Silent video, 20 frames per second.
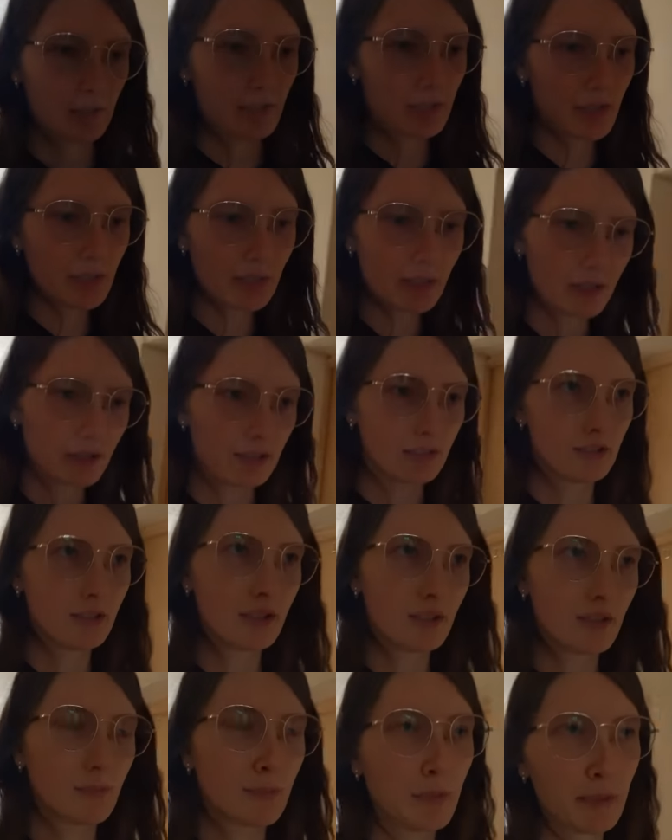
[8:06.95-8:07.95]
сильно
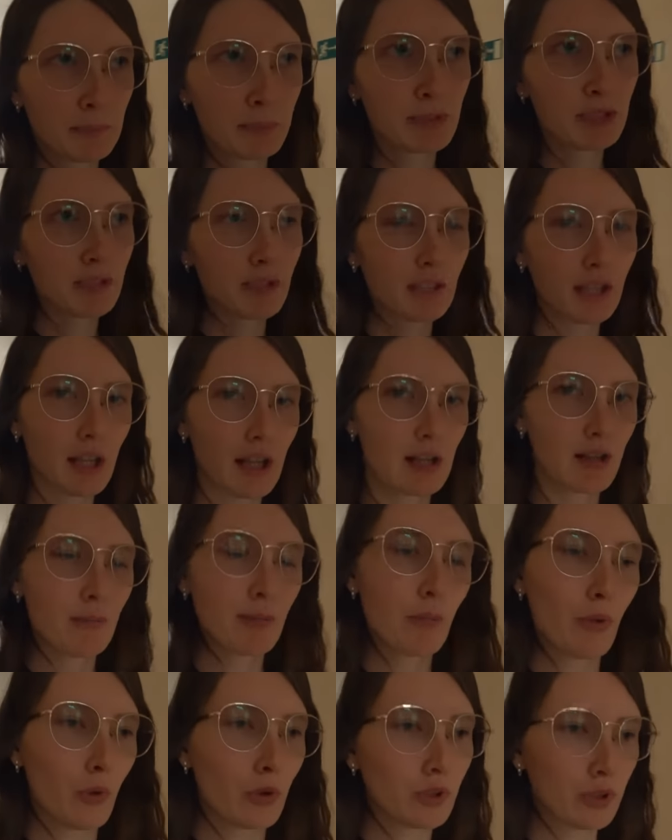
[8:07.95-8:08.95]
не обременена
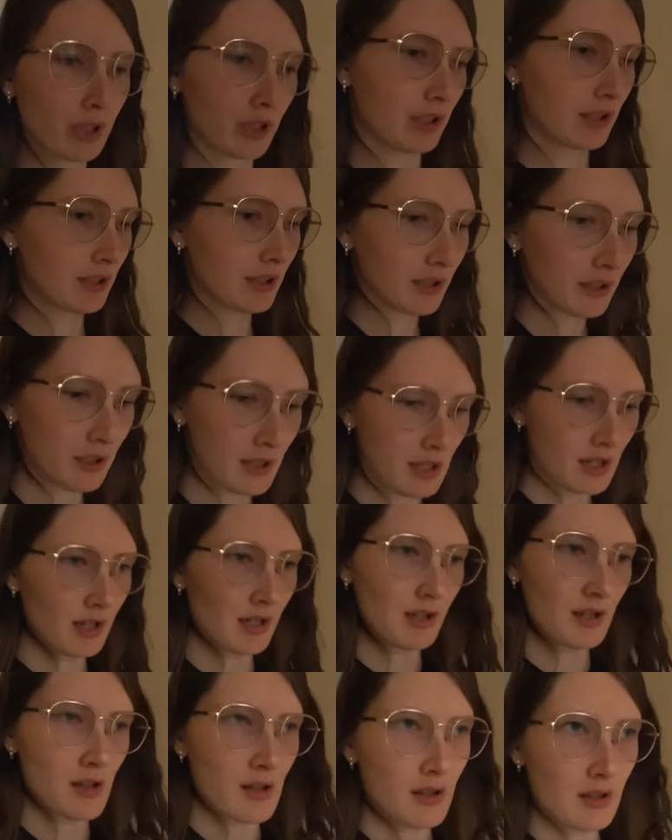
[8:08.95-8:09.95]
работой.
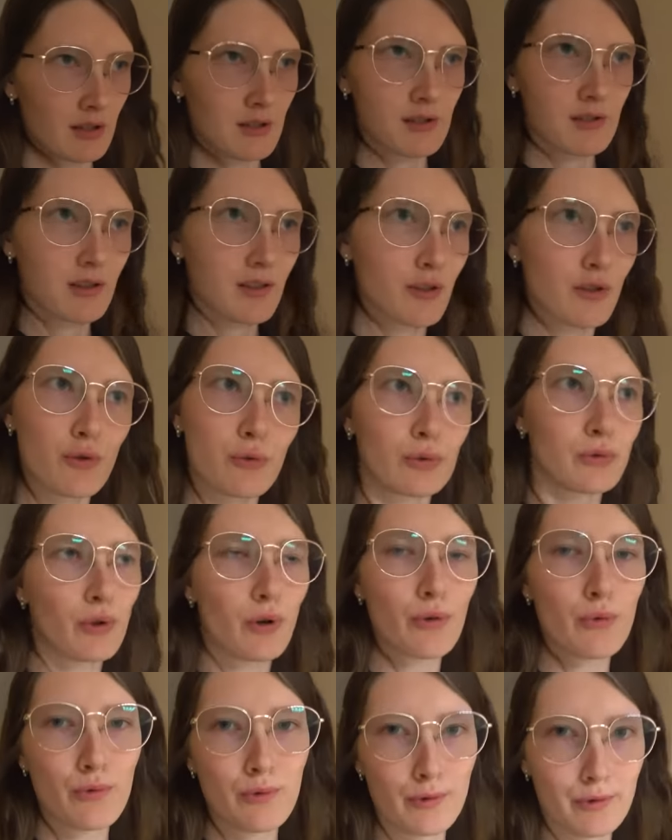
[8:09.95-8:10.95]
Схожу
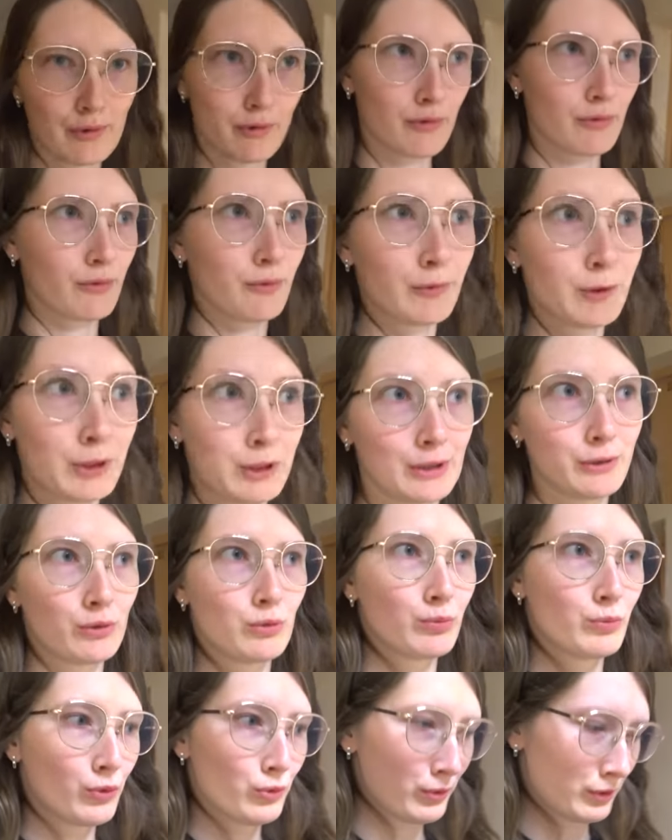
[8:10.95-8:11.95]
на улицу, выкину
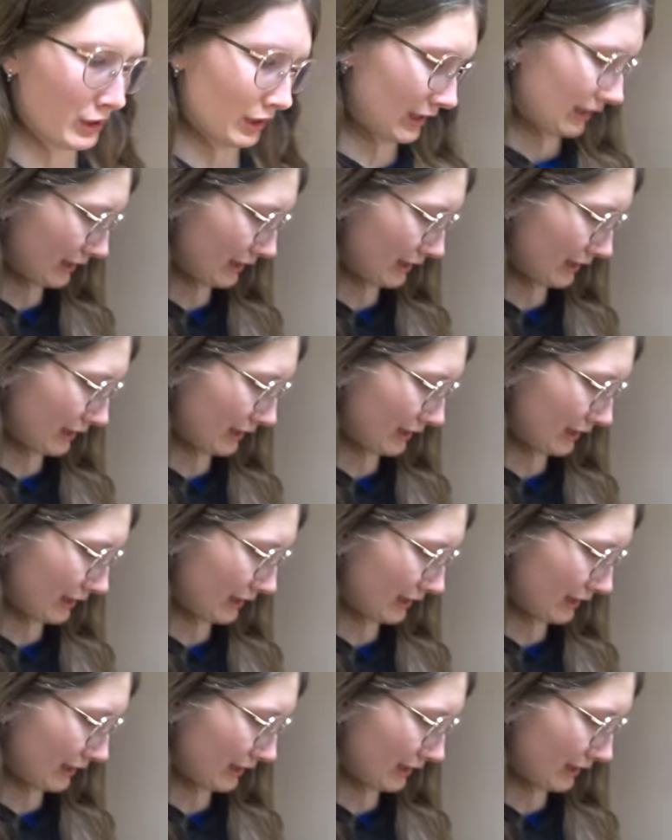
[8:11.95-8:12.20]
мусор,